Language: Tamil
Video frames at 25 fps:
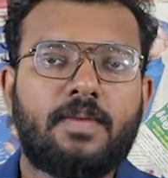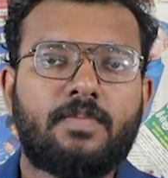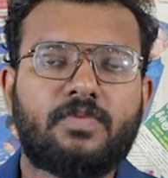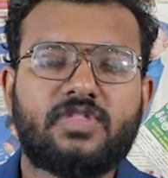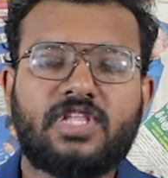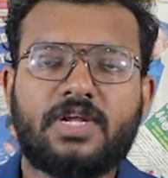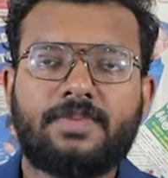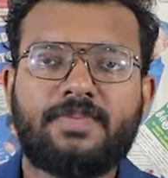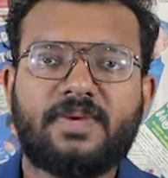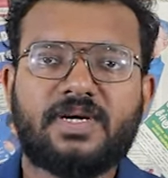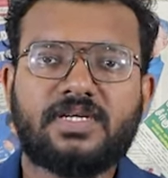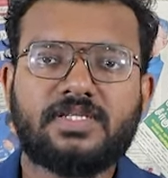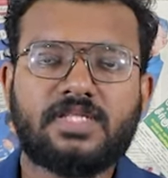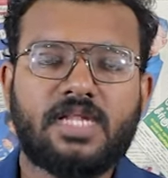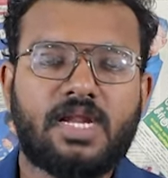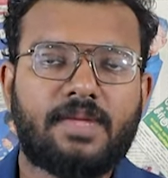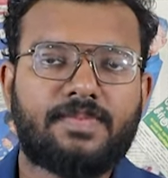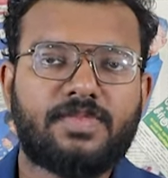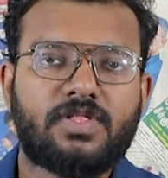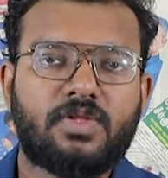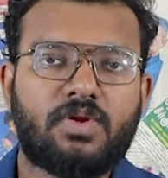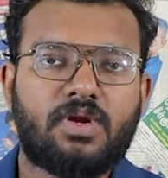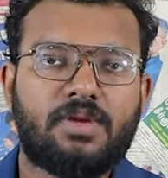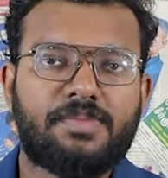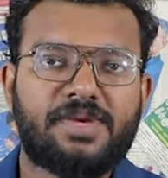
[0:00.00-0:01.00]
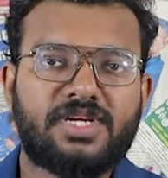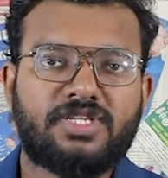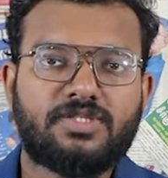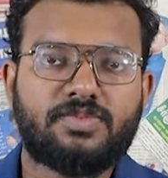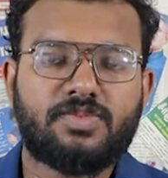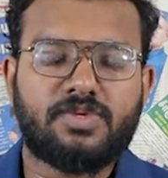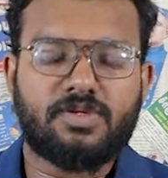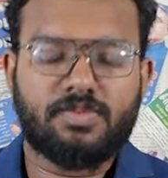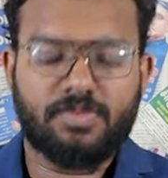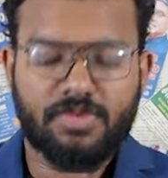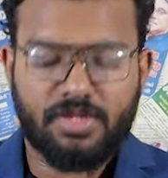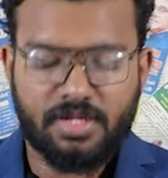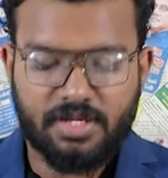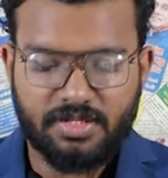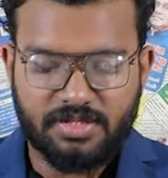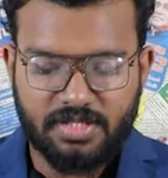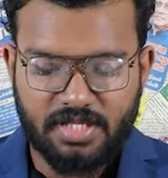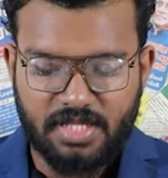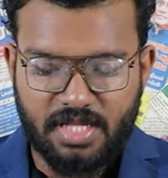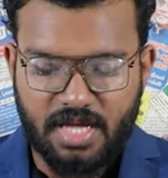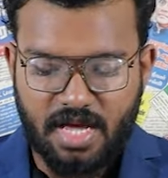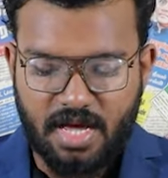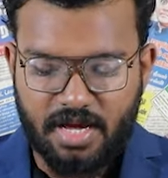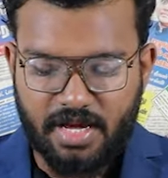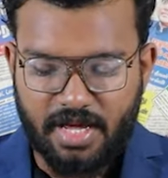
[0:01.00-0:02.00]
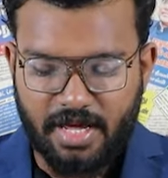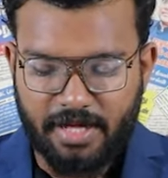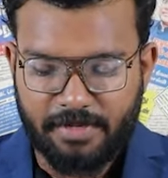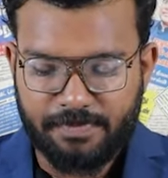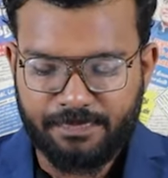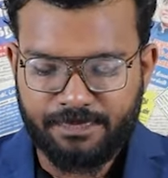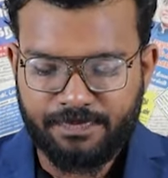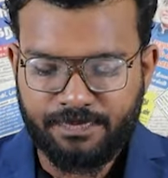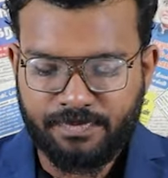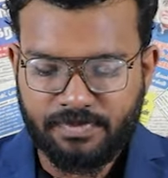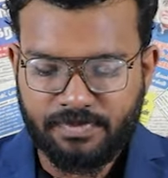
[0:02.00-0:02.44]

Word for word: முதற் பக்கத்தில் அமைந்துள்ள மற்றும் முக்கிய செய்தியாக